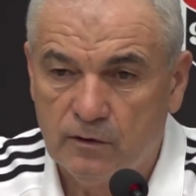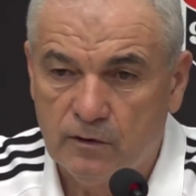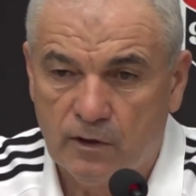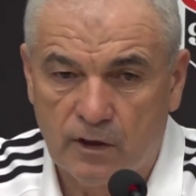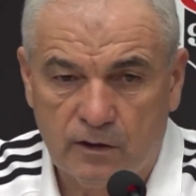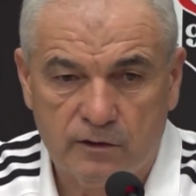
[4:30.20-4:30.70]

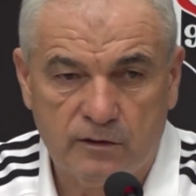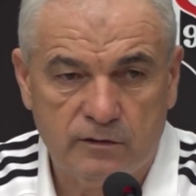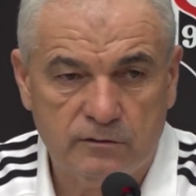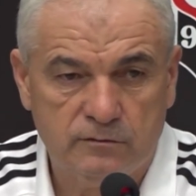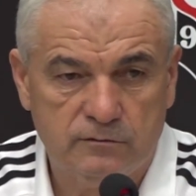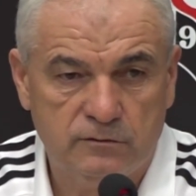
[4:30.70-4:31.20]
Hakikaten
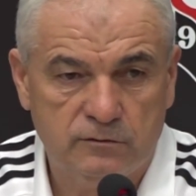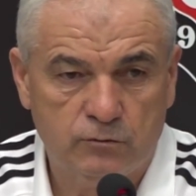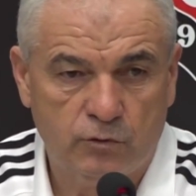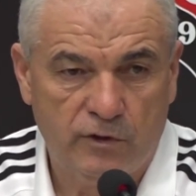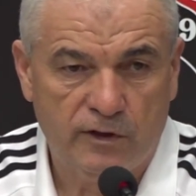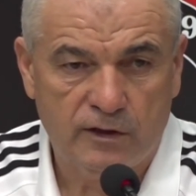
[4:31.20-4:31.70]
e,
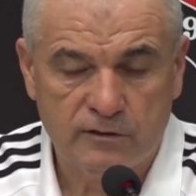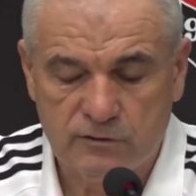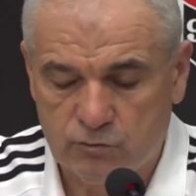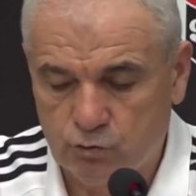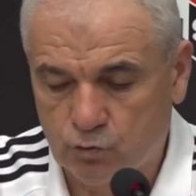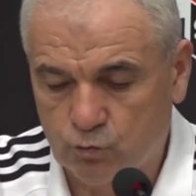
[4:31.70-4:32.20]
buraya gelince
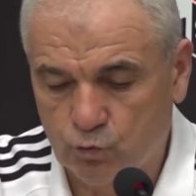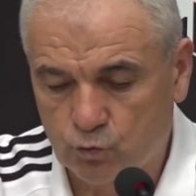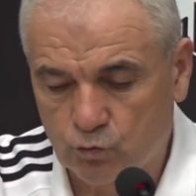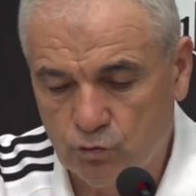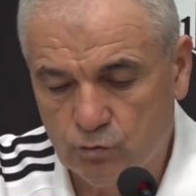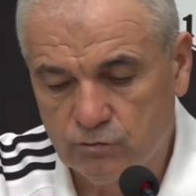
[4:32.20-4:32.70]
çok
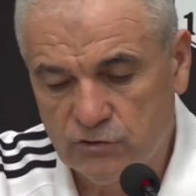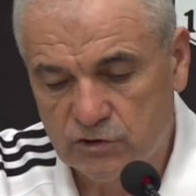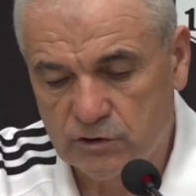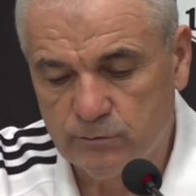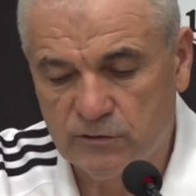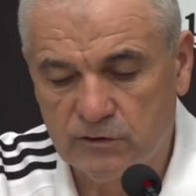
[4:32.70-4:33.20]
mutluyum.
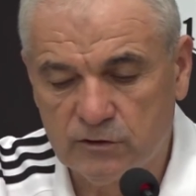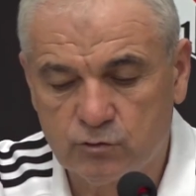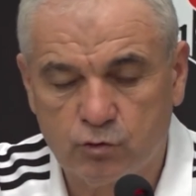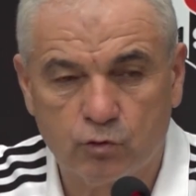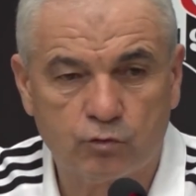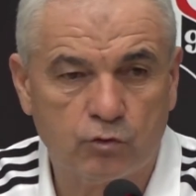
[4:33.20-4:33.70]
İşimin de
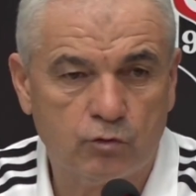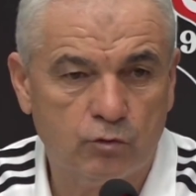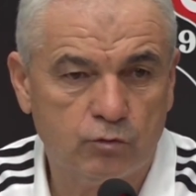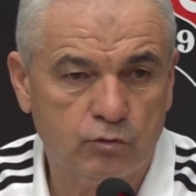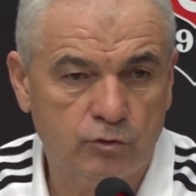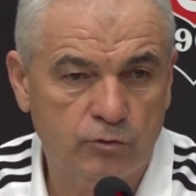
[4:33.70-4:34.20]
çok zor
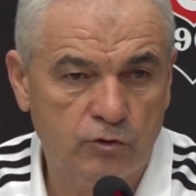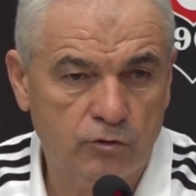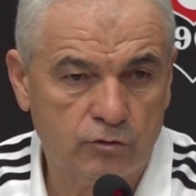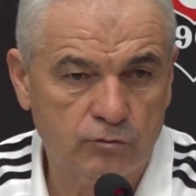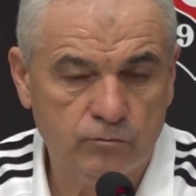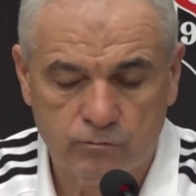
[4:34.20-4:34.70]
olduğunu
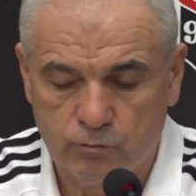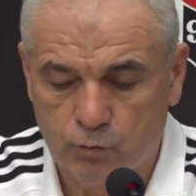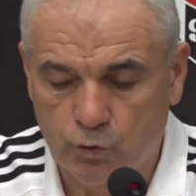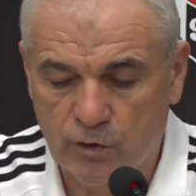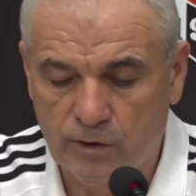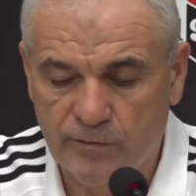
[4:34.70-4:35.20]
biliyorum.
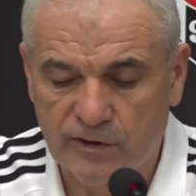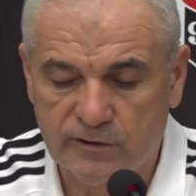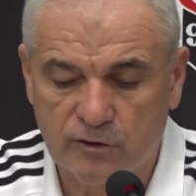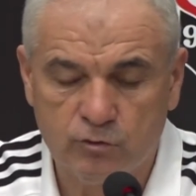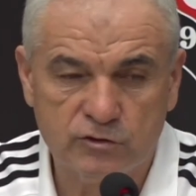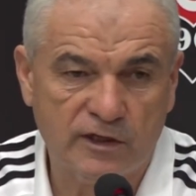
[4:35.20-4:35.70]
Buraya
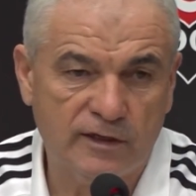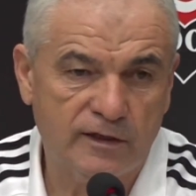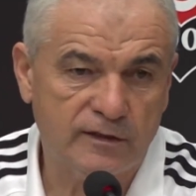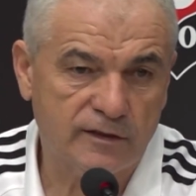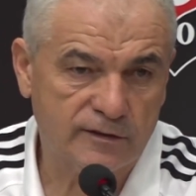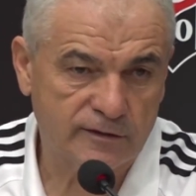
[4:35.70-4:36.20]
benden önce gelen
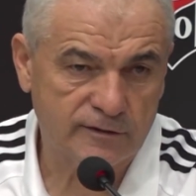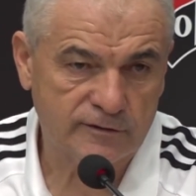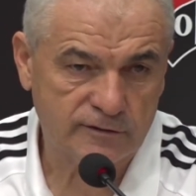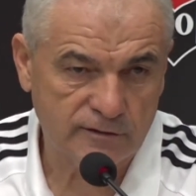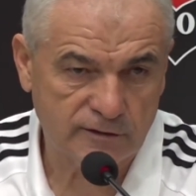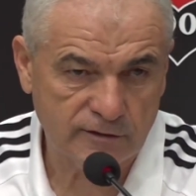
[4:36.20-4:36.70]

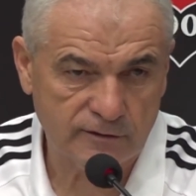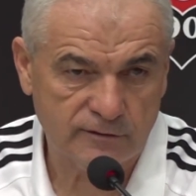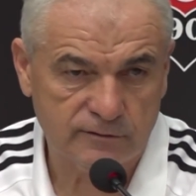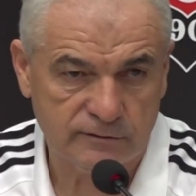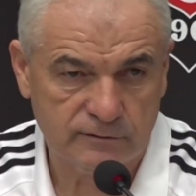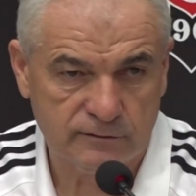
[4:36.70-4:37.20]
arkadaşlardan
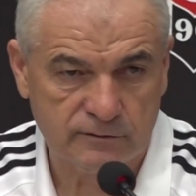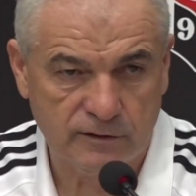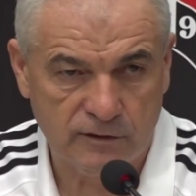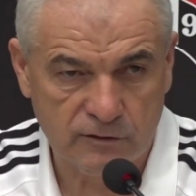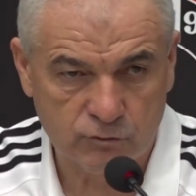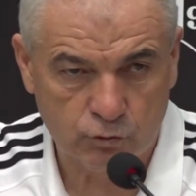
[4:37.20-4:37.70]

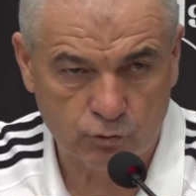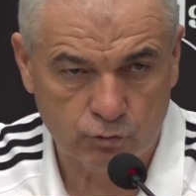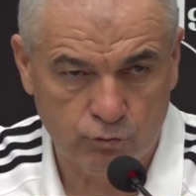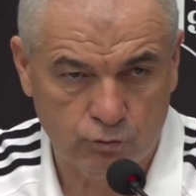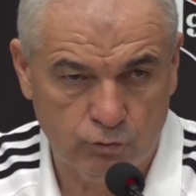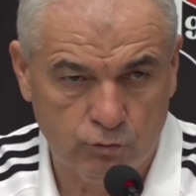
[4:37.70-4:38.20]
daha zor
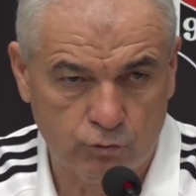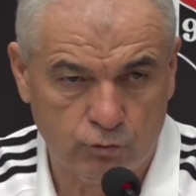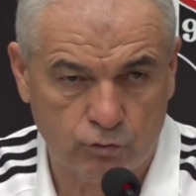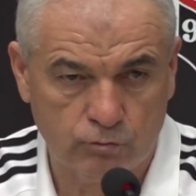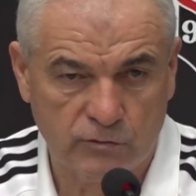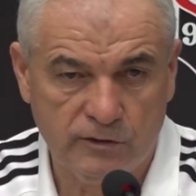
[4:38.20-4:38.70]
e,
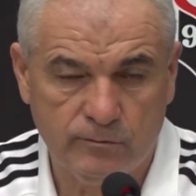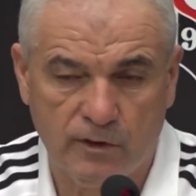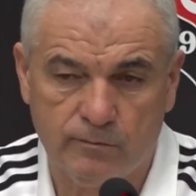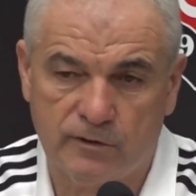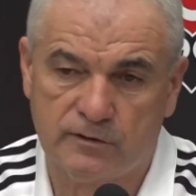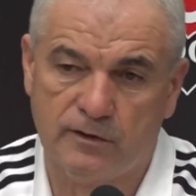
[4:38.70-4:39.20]
durumdayım
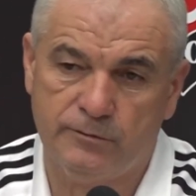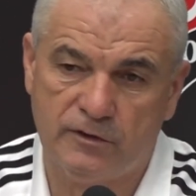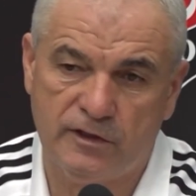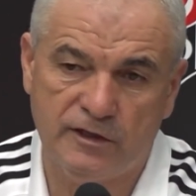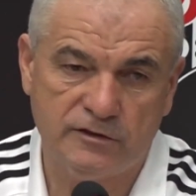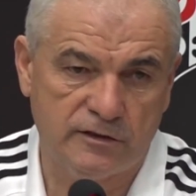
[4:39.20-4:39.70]
ama tabii
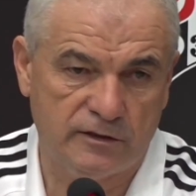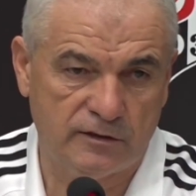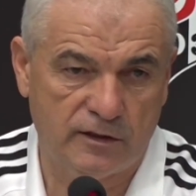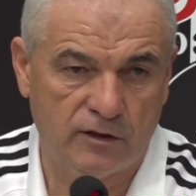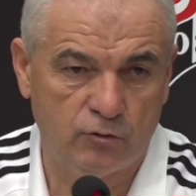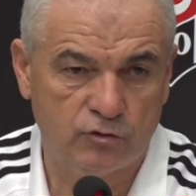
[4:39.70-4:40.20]
keşke
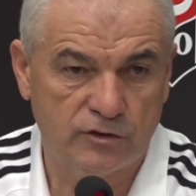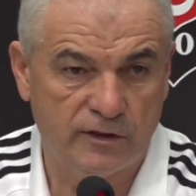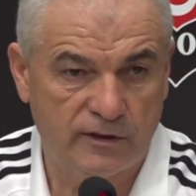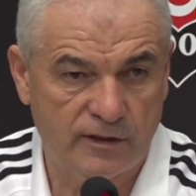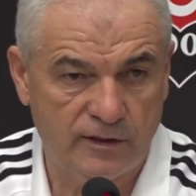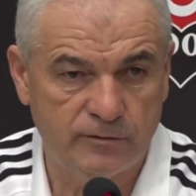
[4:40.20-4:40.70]
daha önce
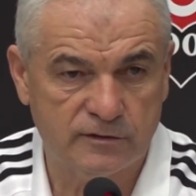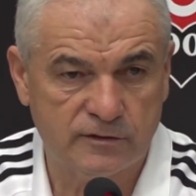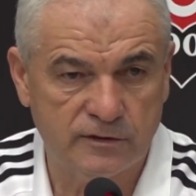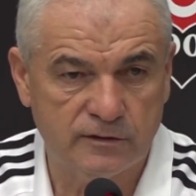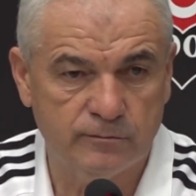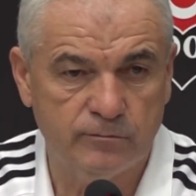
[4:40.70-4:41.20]

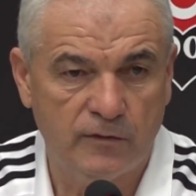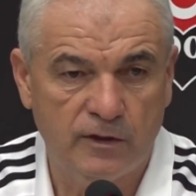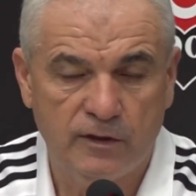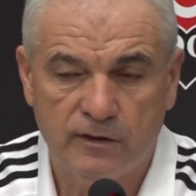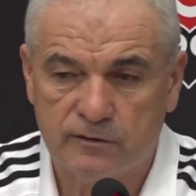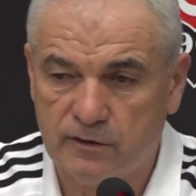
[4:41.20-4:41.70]
gelebilseydim.
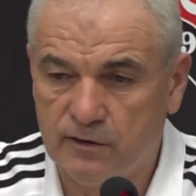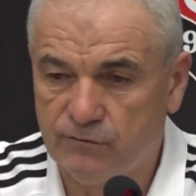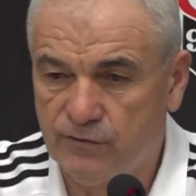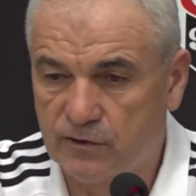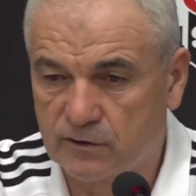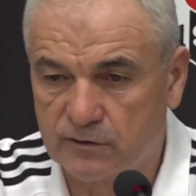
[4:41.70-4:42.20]
Daha
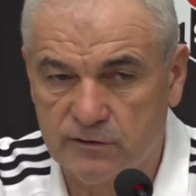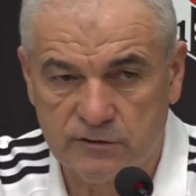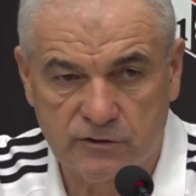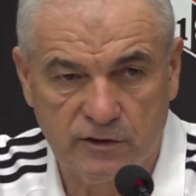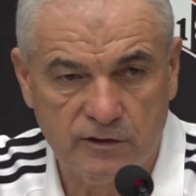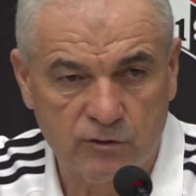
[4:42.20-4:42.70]
farklı
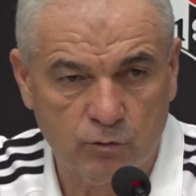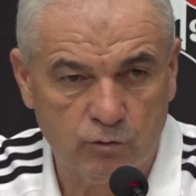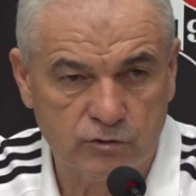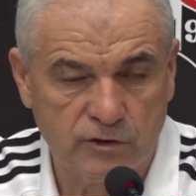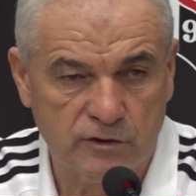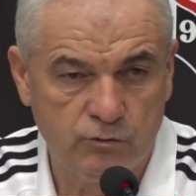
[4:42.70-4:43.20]
şeyler
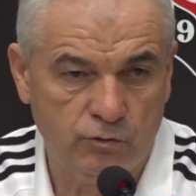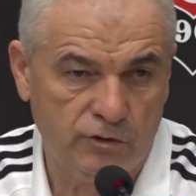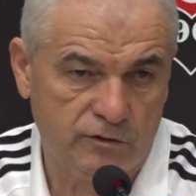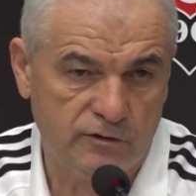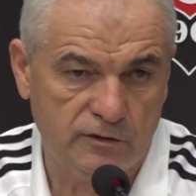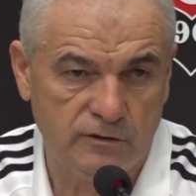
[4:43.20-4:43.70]
olacağına
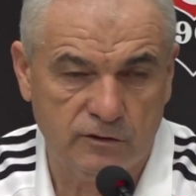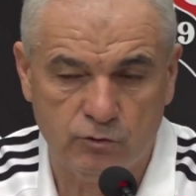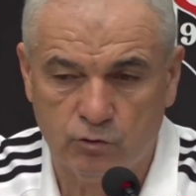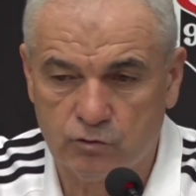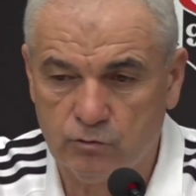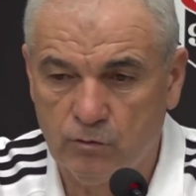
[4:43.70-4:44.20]
yürekten
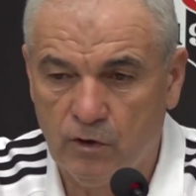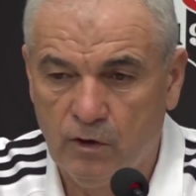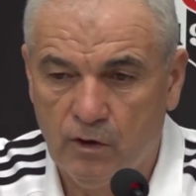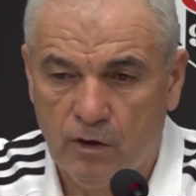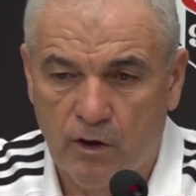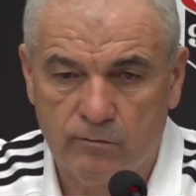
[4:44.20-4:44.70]
inanıyordum.
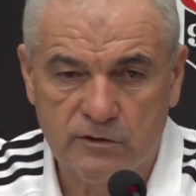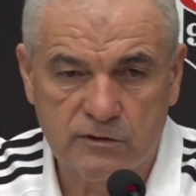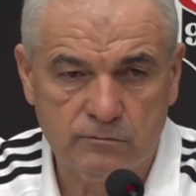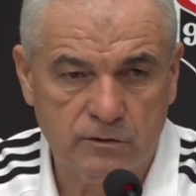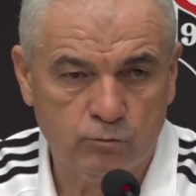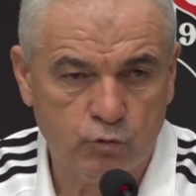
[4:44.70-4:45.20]
Ama
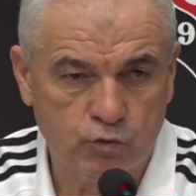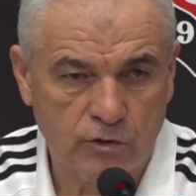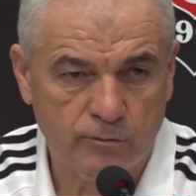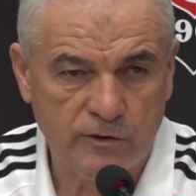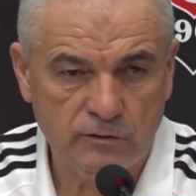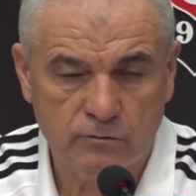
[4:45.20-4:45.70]
zaman bu
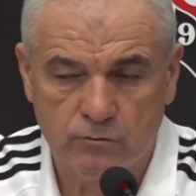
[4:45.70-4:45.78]
zaman.